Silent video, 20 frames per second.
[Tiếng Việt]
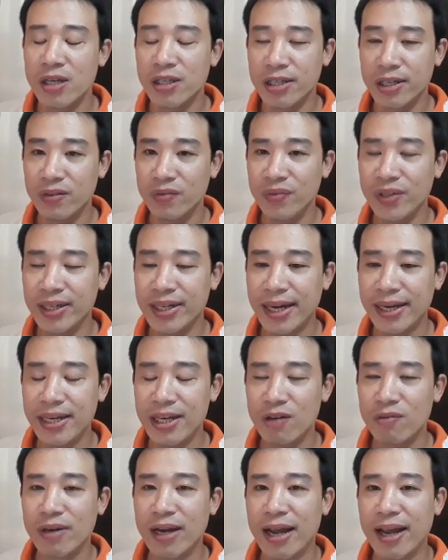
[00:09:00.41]
Chính vì cái
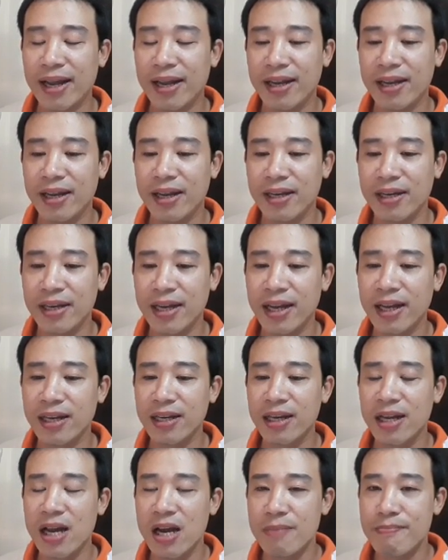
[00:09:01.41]
điều này
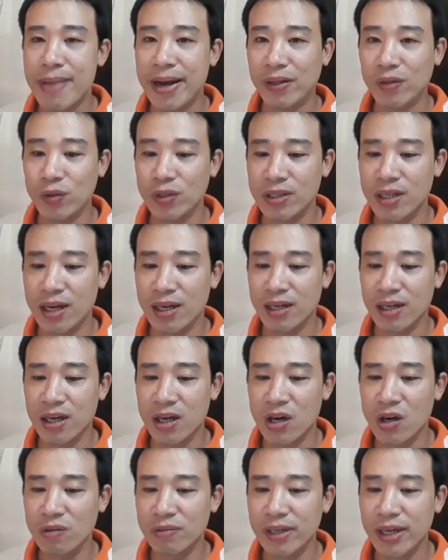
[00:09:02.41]
nên bạn tuổi Dần
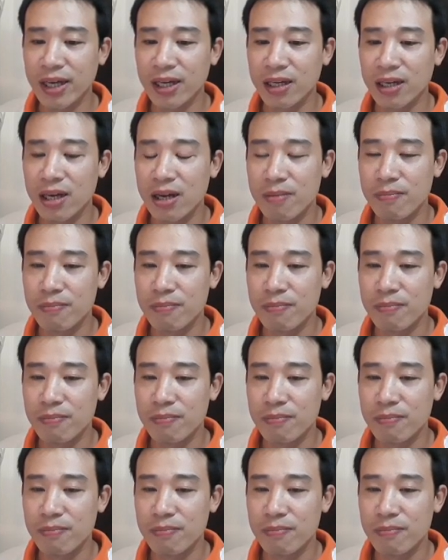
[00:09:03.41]
không nên